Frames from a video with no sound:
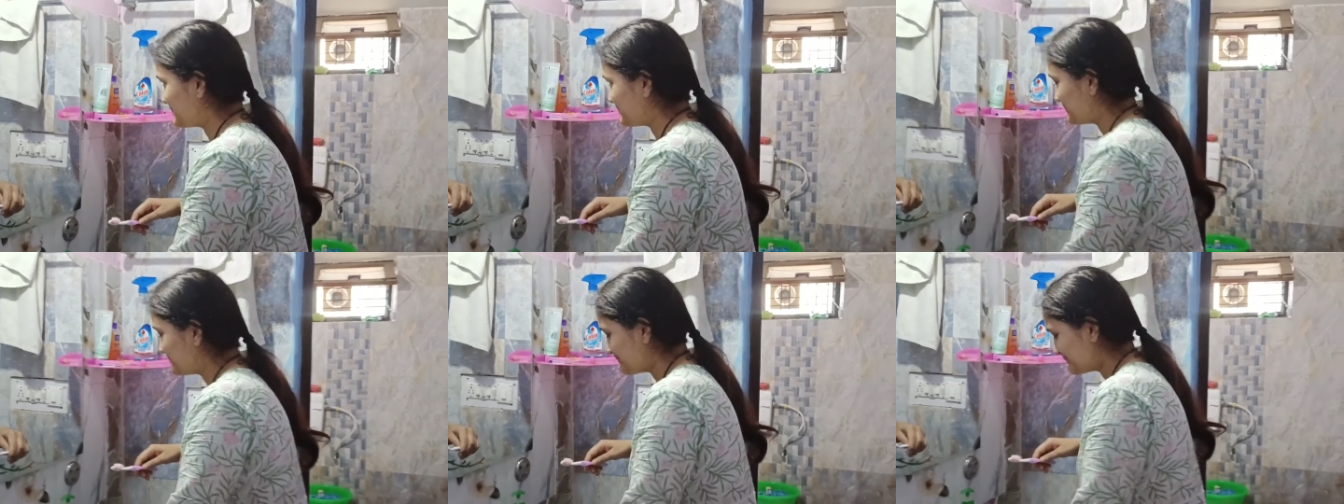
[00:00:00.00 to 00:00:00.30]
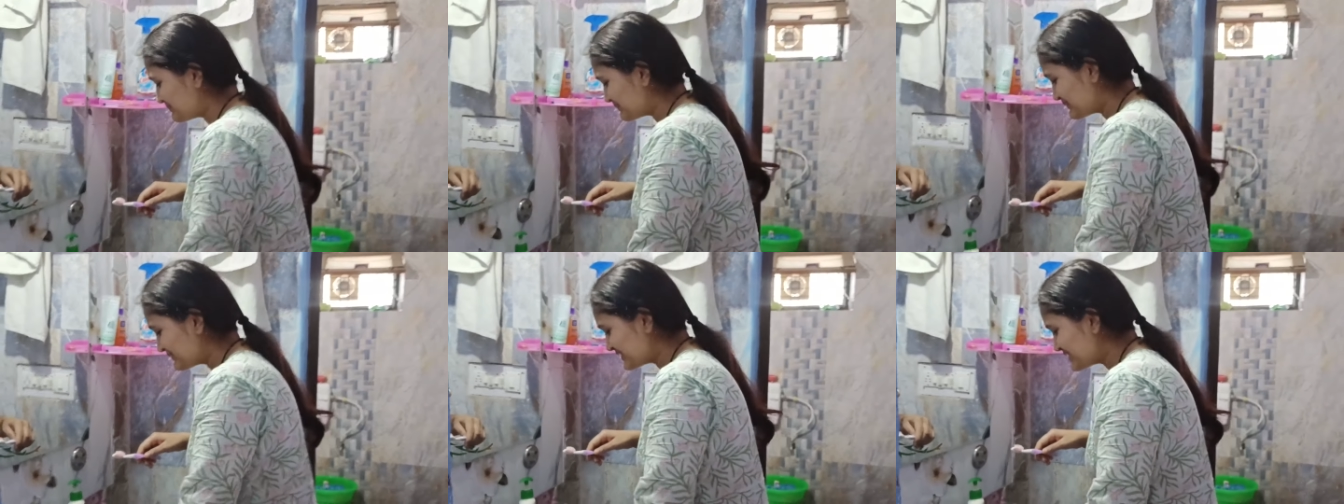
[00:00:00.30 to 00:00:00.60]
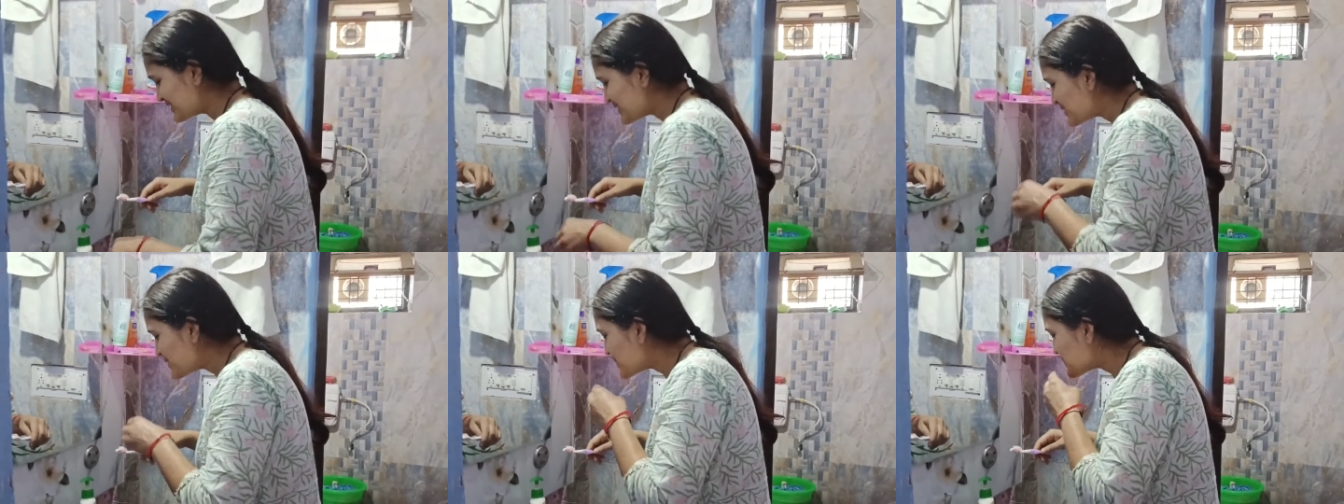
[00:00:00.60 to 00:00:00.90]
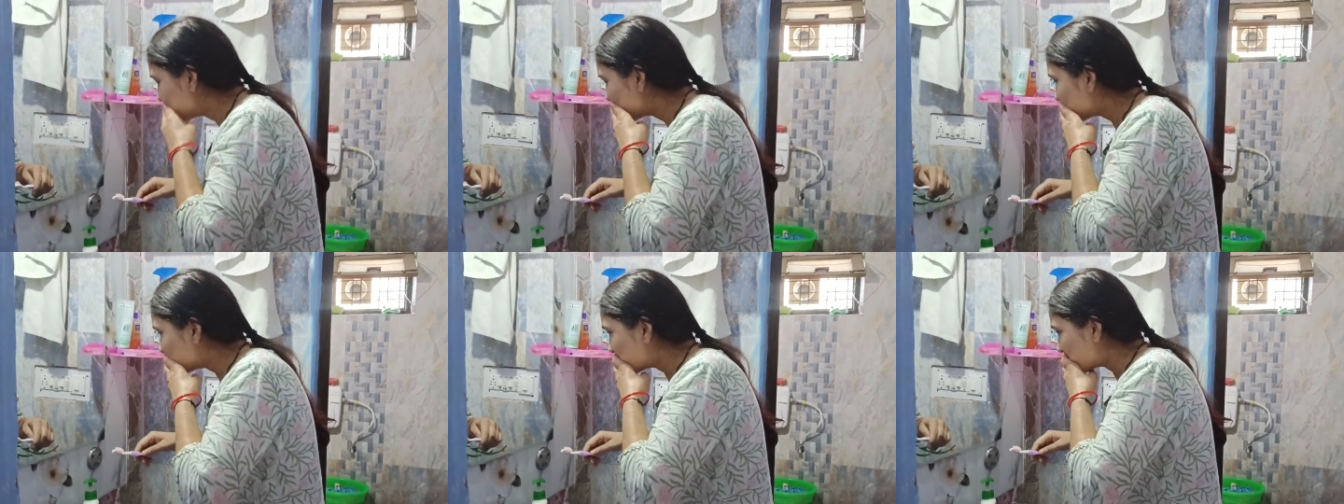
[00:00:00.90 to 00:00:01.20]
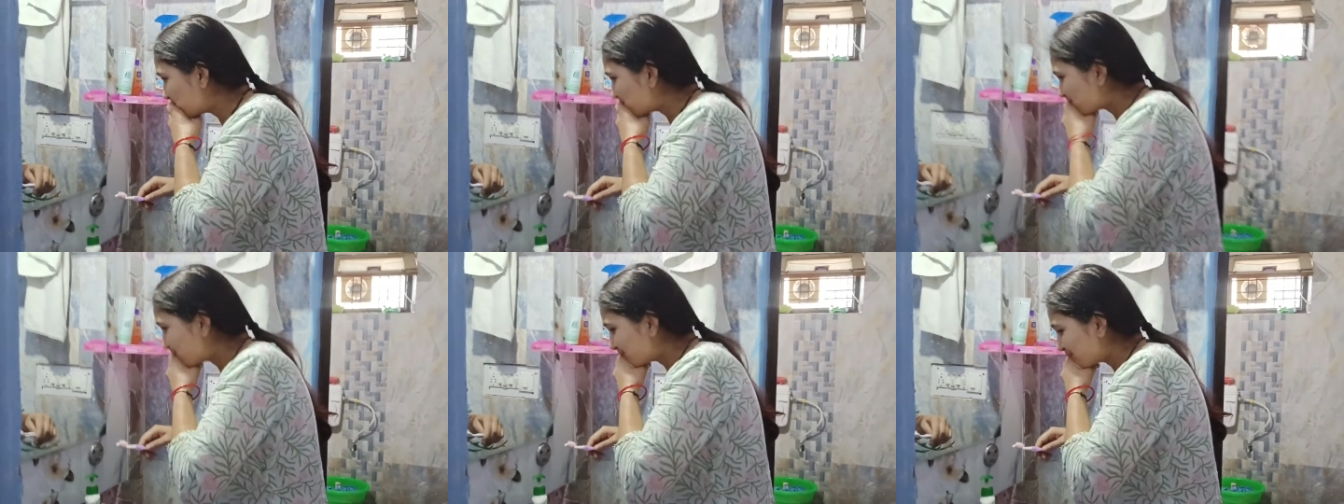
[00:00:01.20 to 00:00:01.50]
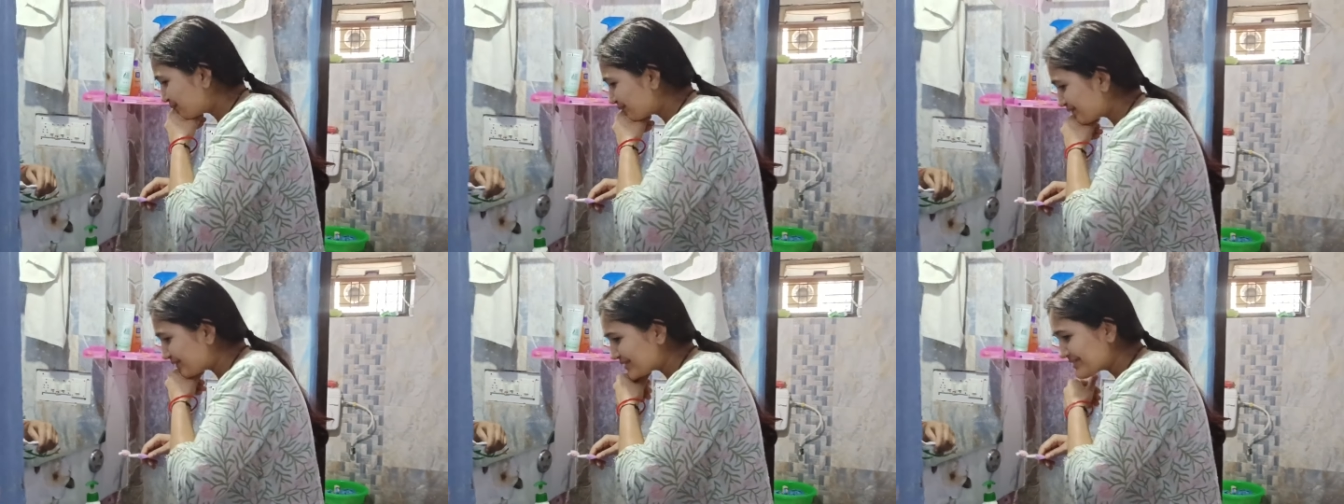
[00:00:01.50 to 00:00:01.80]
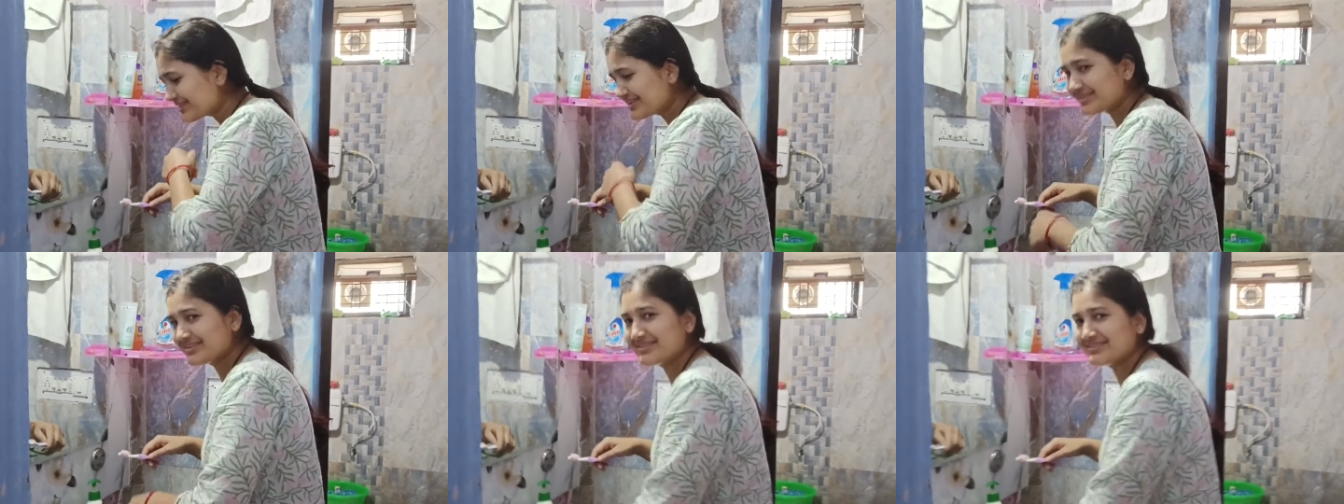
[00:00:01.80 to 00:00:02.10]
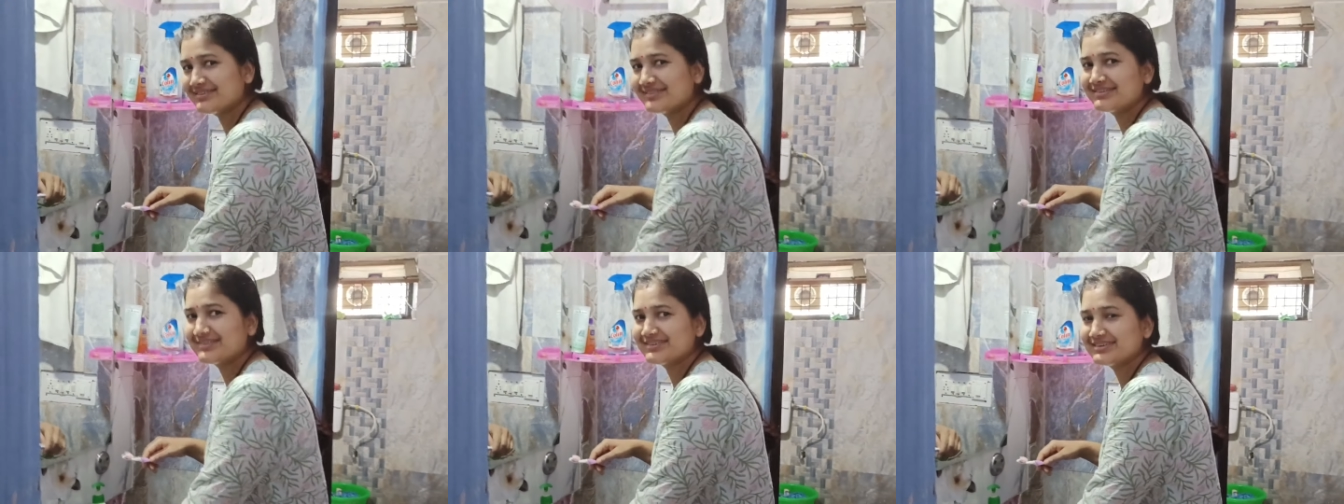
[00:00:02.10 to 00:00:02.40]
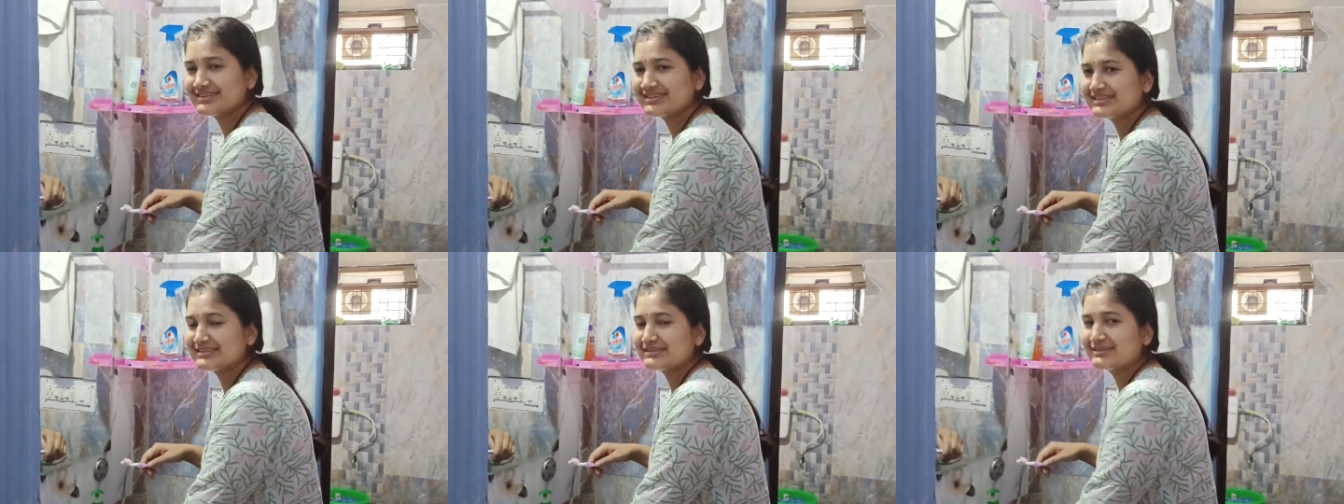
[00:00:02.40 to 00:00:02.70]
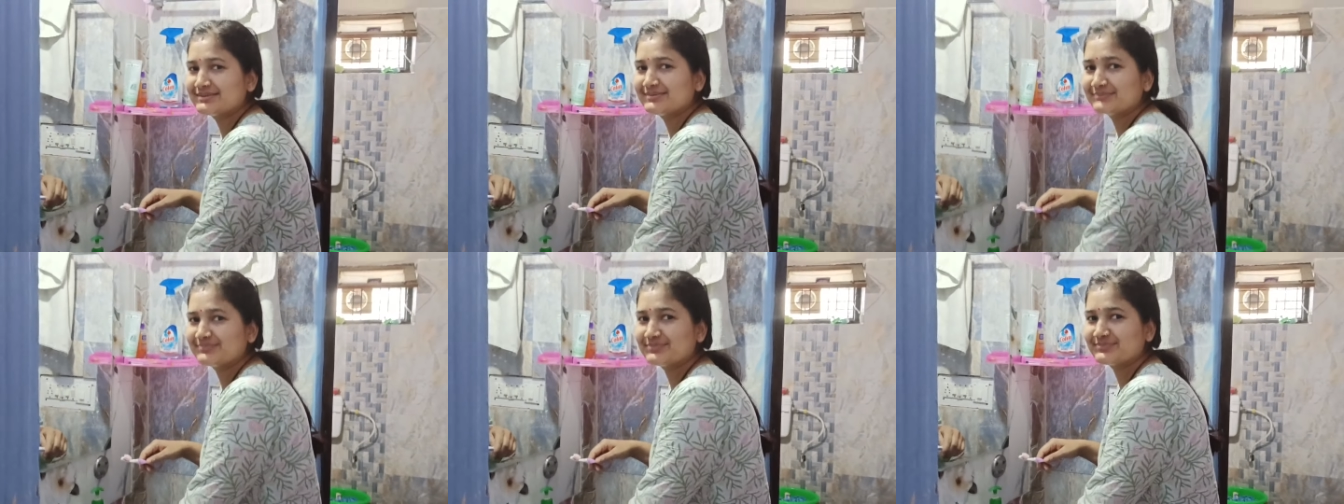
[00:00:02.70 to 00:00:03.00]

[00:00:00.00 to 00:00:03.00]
तो चलो चलें फिलहाल अपना